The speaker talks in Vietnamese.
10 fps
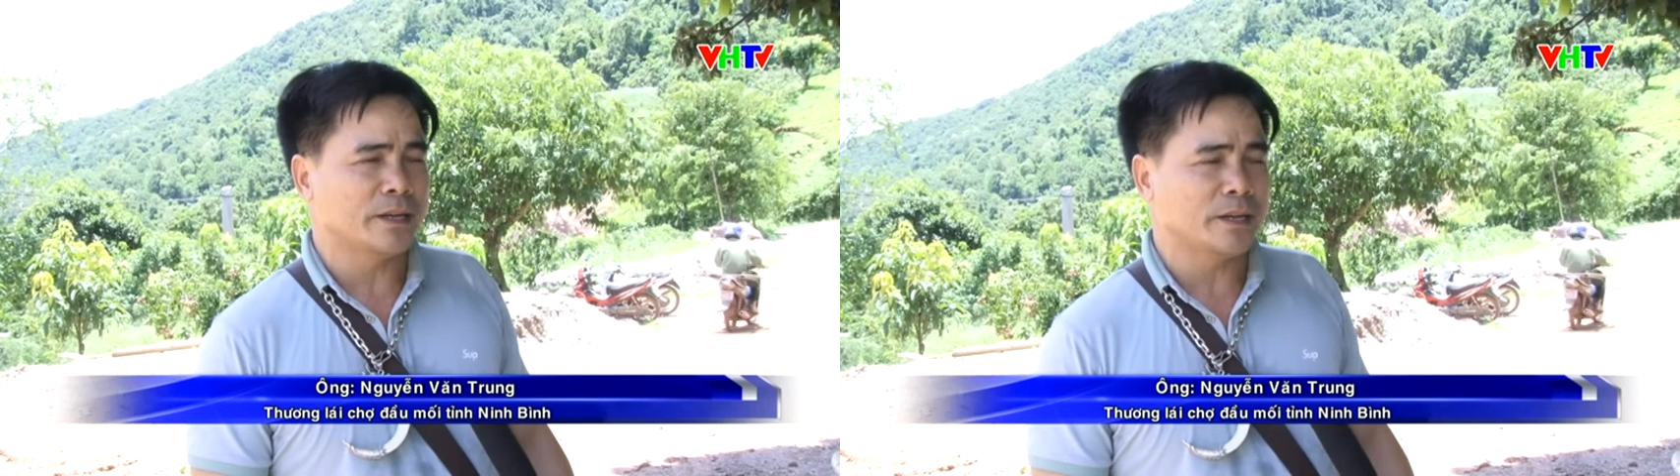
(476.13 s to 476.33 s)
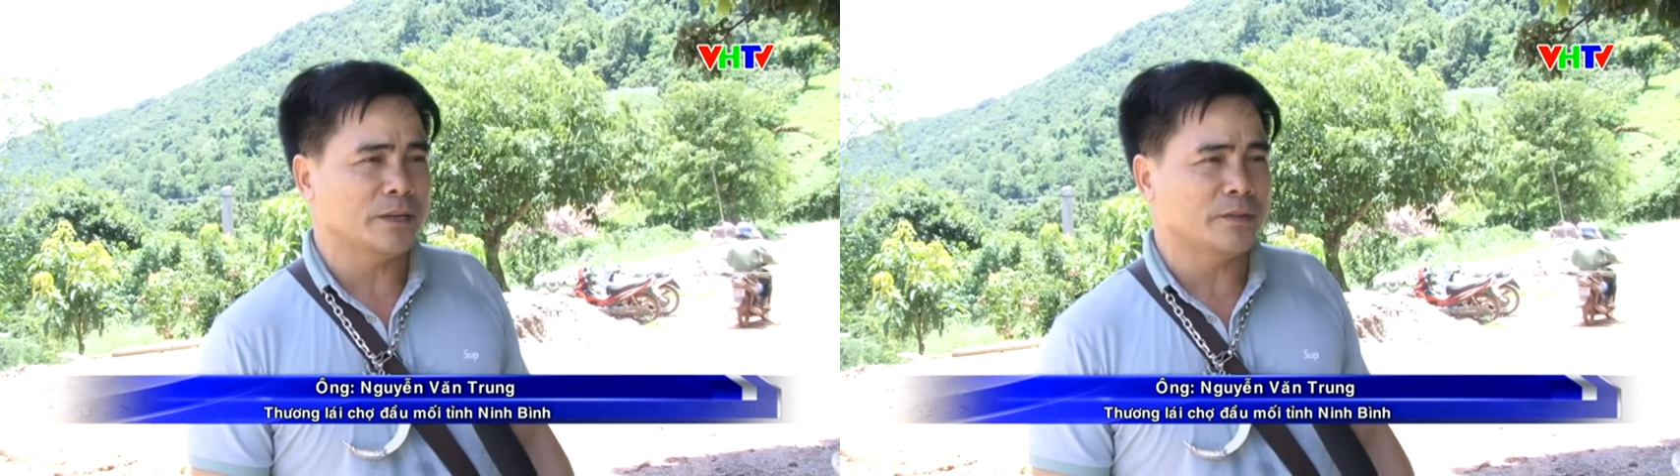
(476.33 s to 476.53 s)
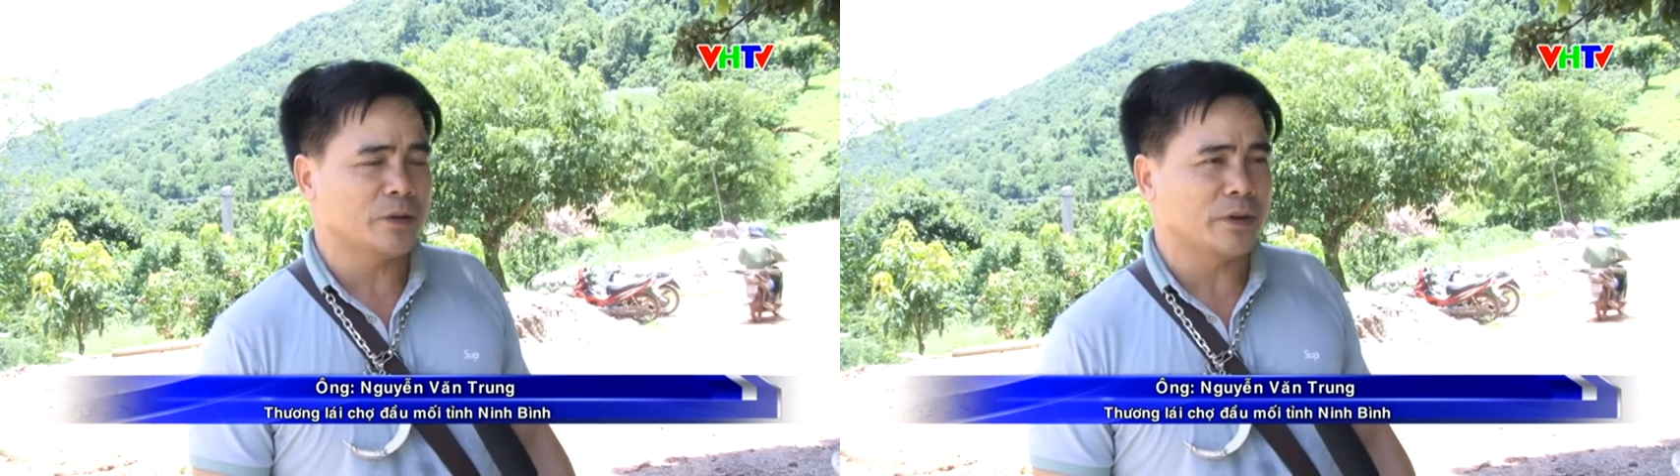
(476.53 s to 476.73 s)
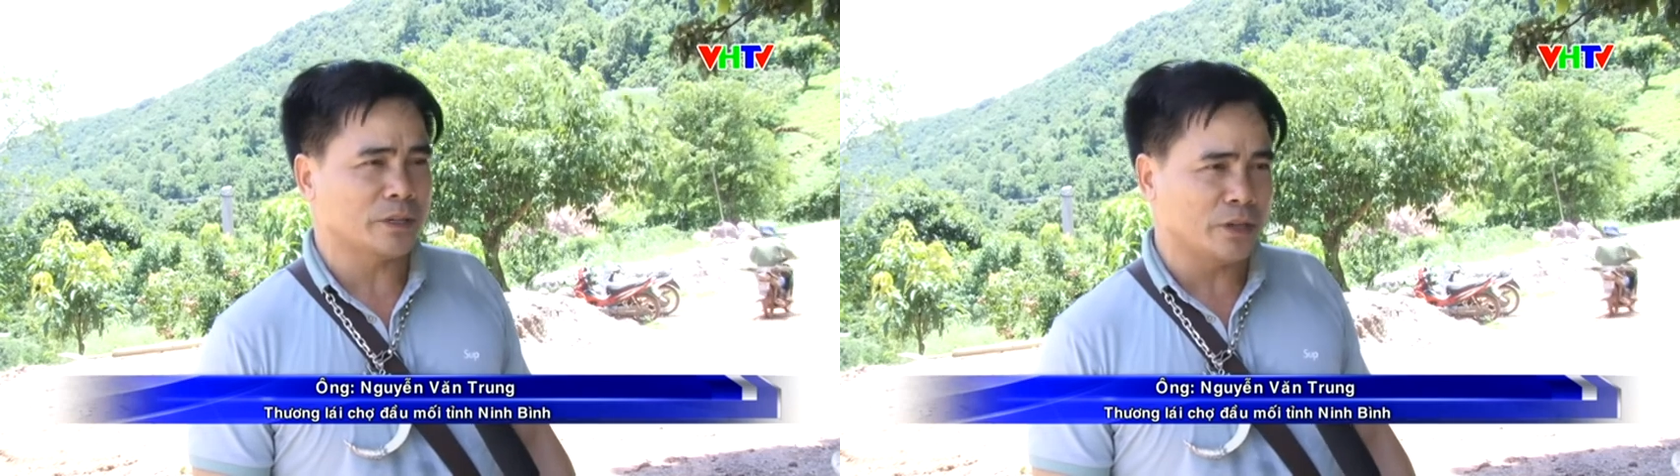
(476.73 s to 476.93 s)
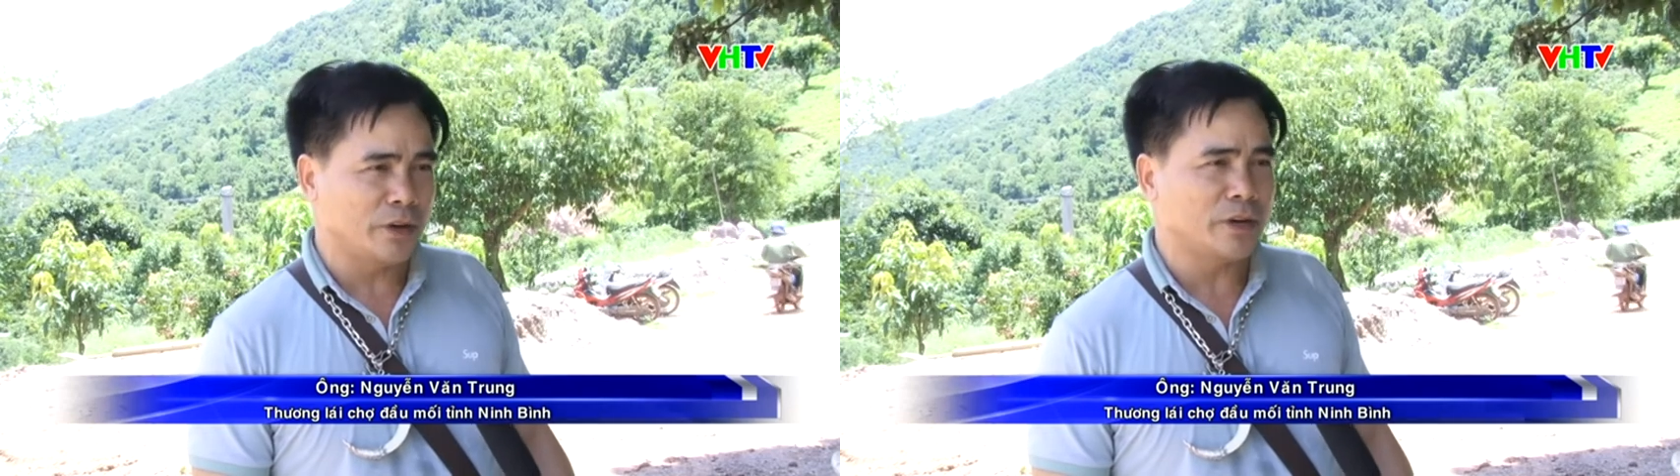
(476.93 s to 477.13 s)
nó
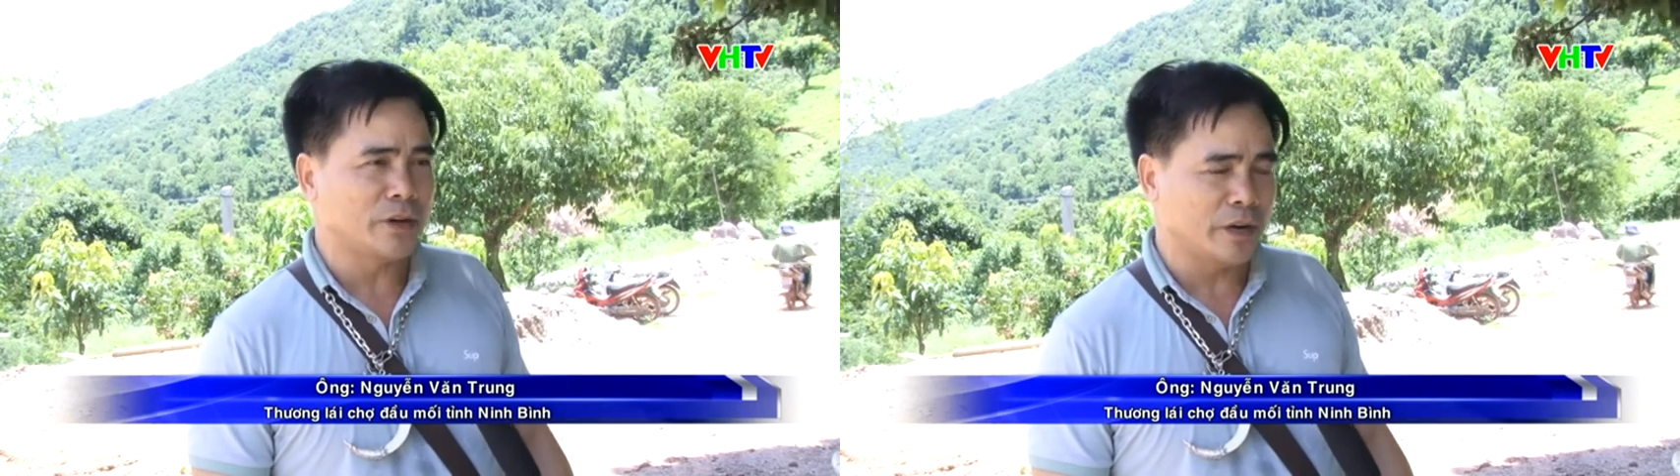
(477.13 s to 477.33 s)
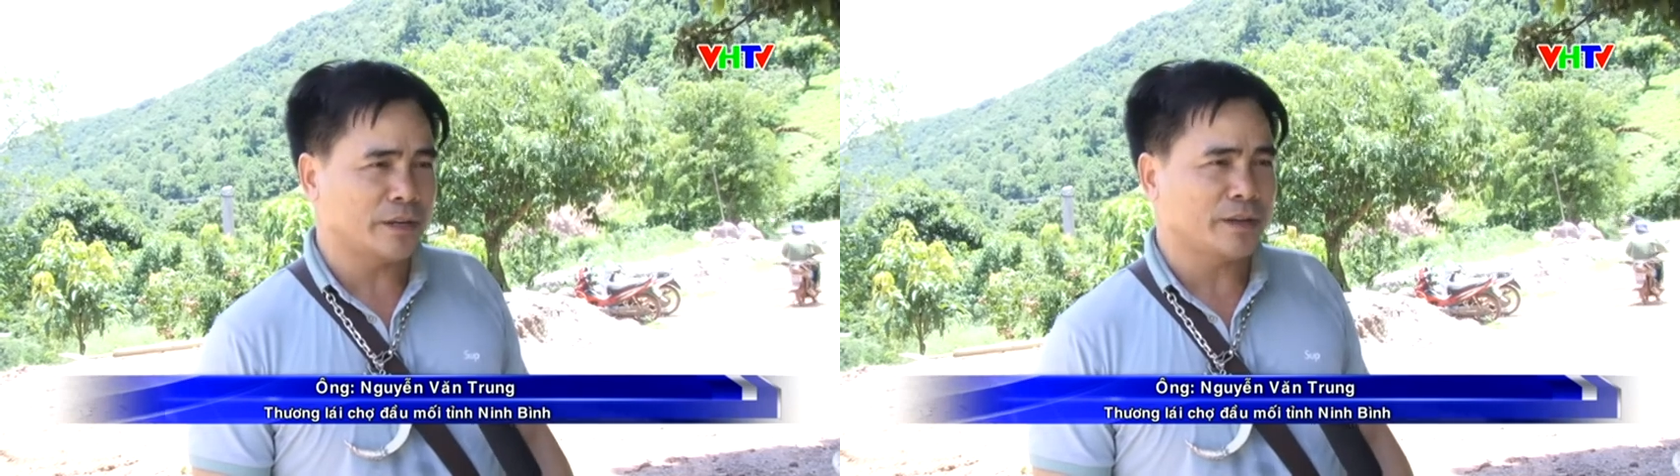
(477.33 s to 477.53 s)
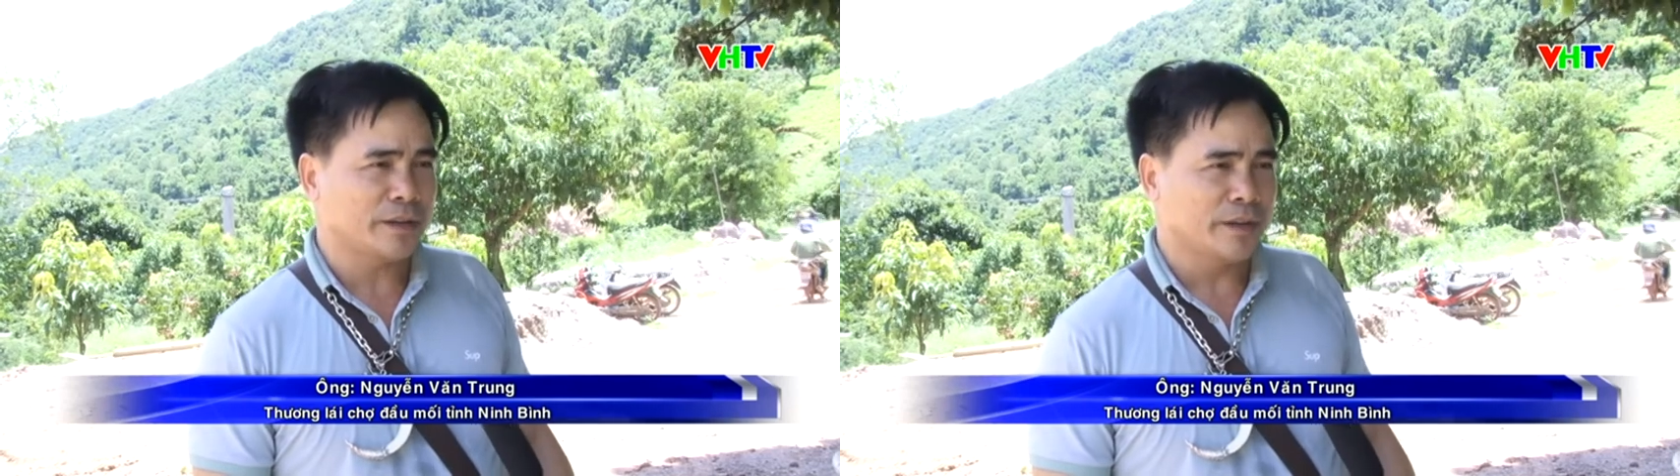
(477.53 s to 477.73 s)
quả to, ngọt.